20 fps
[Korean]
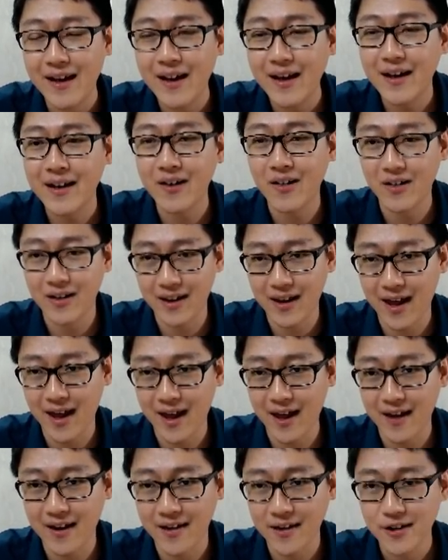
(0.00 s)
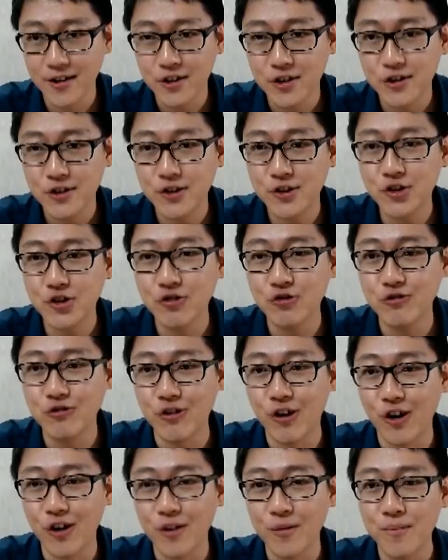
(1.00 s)
그렇게
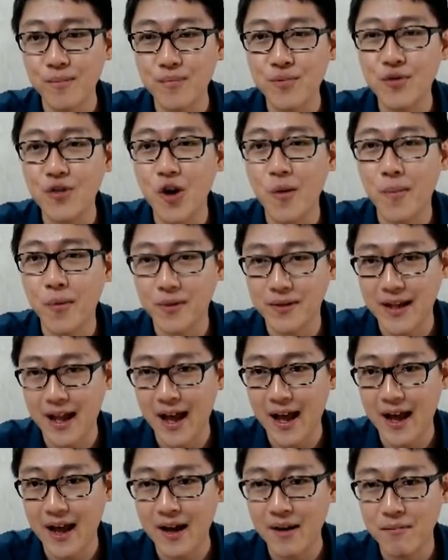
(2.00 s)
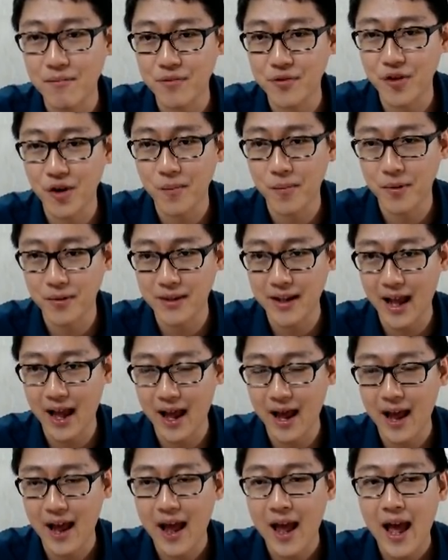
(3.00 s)
수어 물어보다
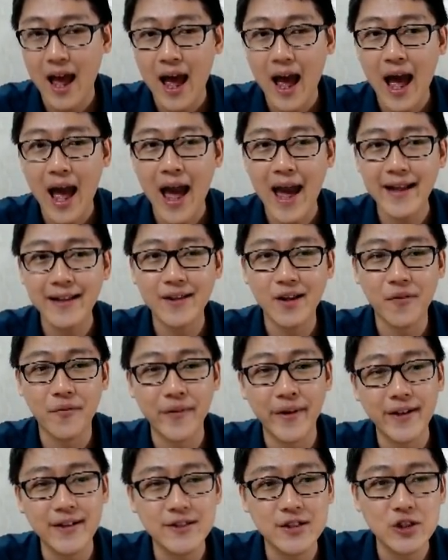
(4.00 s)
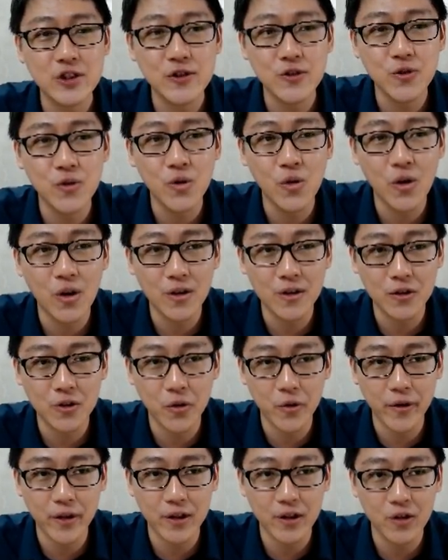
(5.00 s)
물어보다 하이다마이 수어
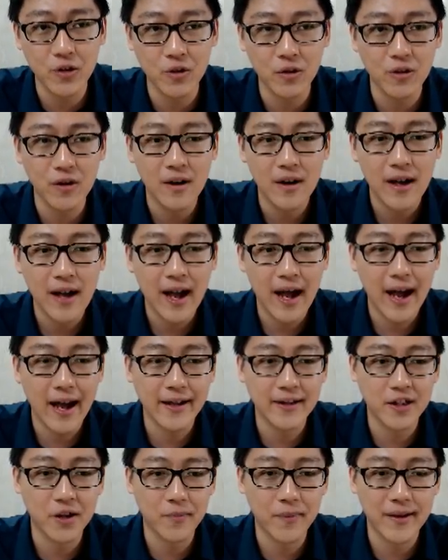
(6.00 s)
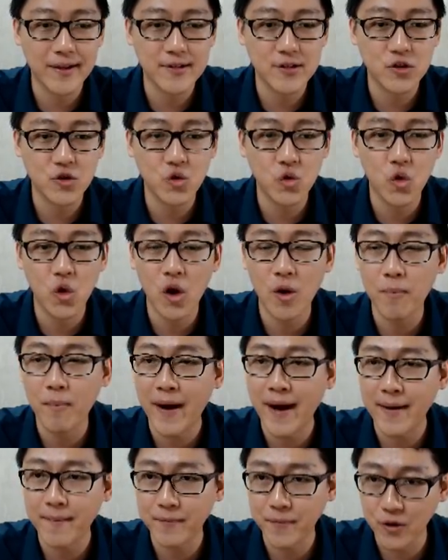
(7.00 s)
노익누 하이다마이 수어
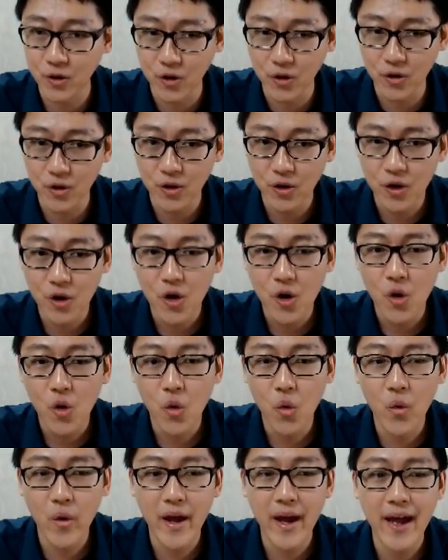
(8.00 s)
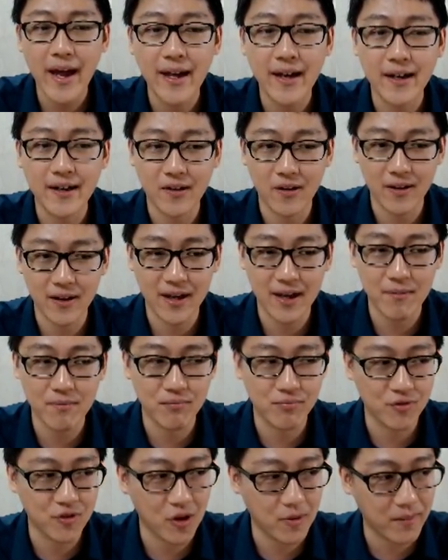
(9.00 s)
바입누 왜 그렇게
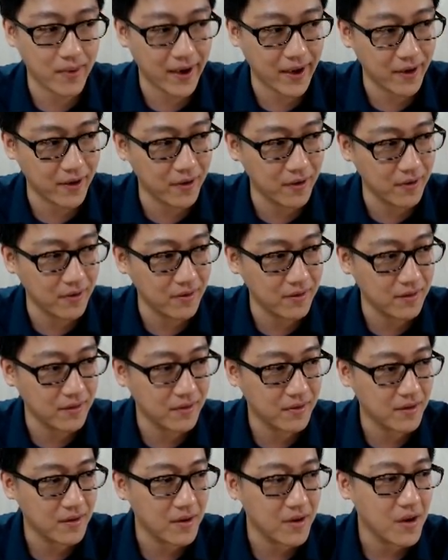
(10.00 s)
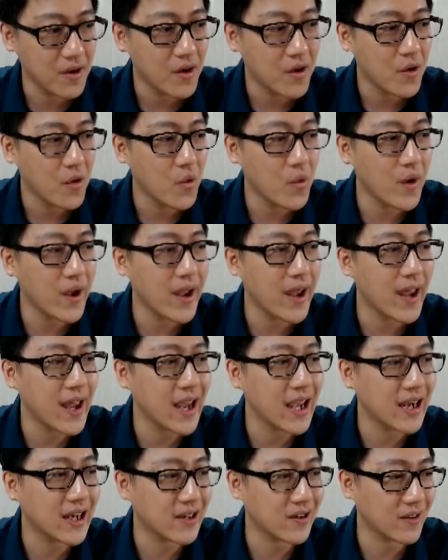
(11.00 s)
물어봐요?
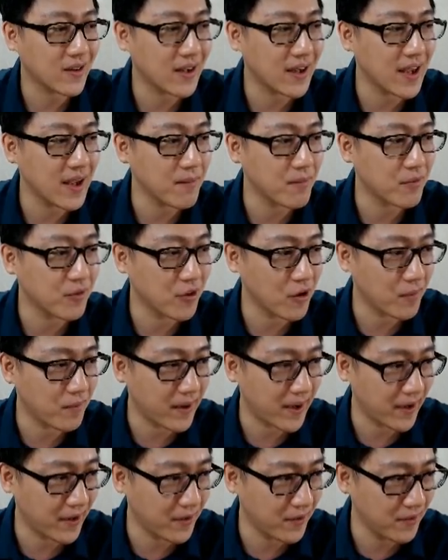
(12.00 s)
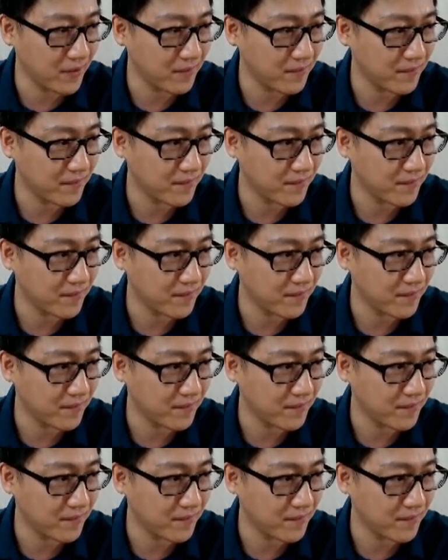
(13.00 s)
왜 그렇게 물어봐요?